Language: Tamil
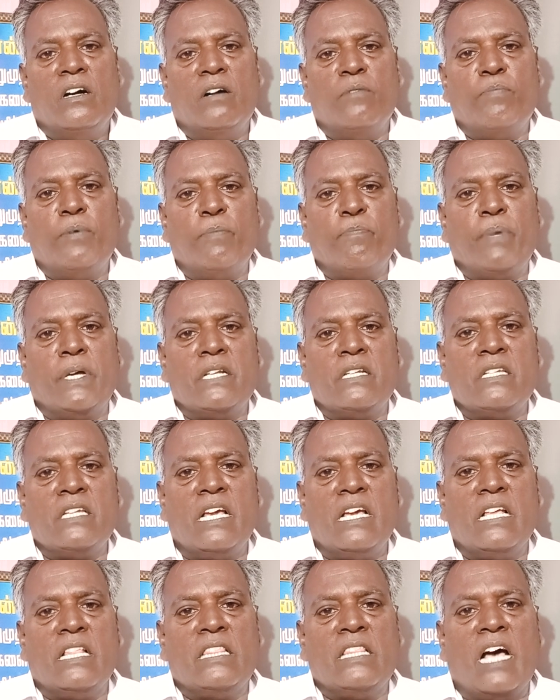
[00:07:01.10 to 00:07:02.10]
அப்போ பெற்ற
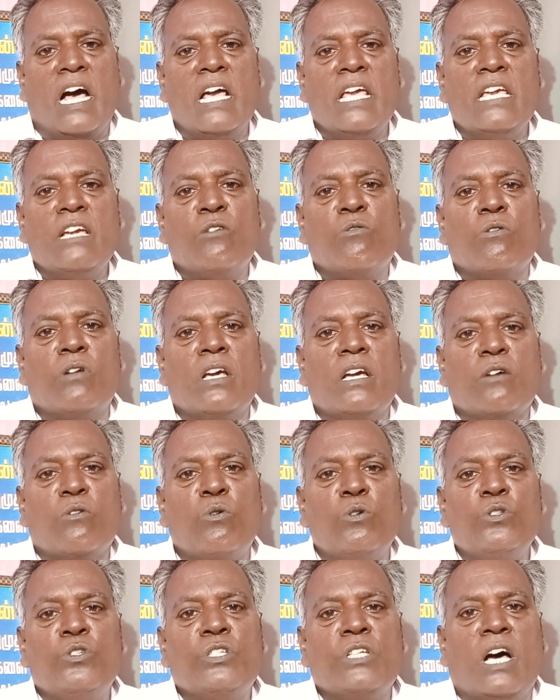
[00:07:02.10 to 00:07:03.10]
தாய் கூட
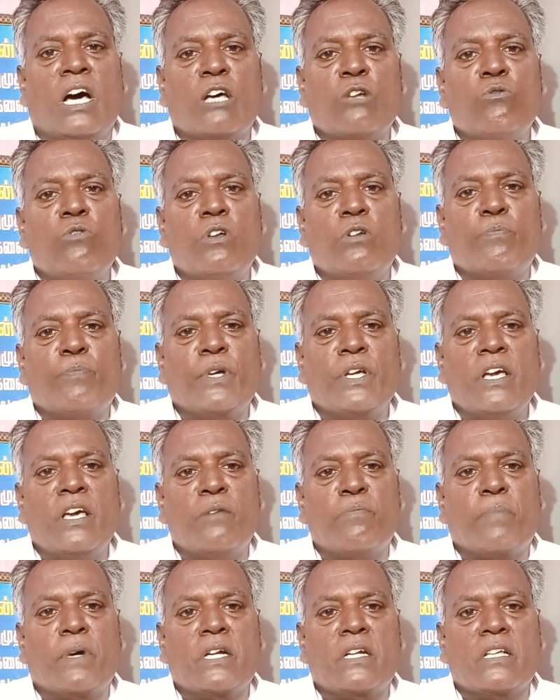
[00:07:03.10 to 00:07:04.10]
கொஞ்சம் அருவறுப்பு
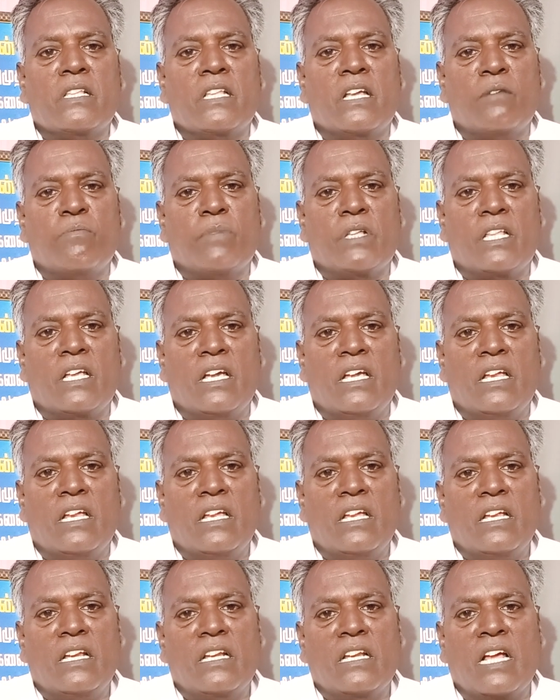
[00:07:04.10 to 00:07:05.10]
ஏற்பட்டது என்பதை
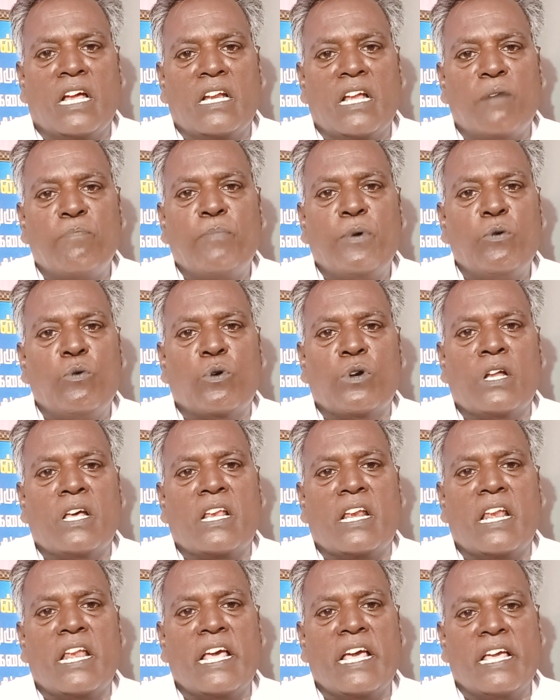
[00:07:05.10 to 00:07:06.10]
நான் அப்போ
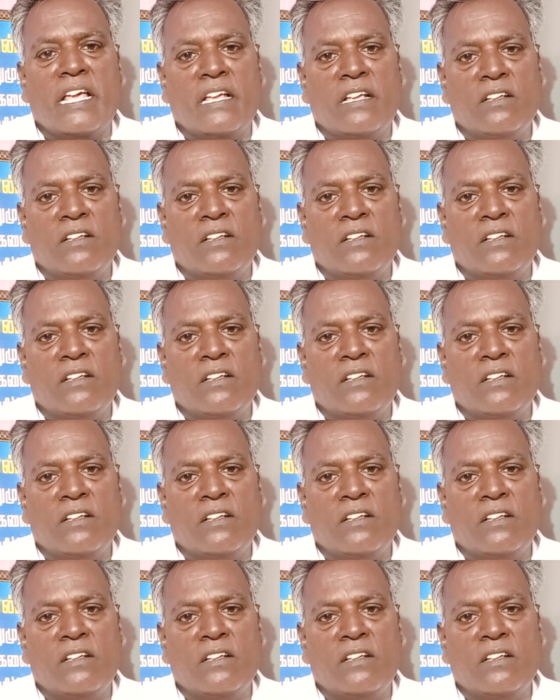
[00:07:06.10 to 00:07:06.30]
உணரலை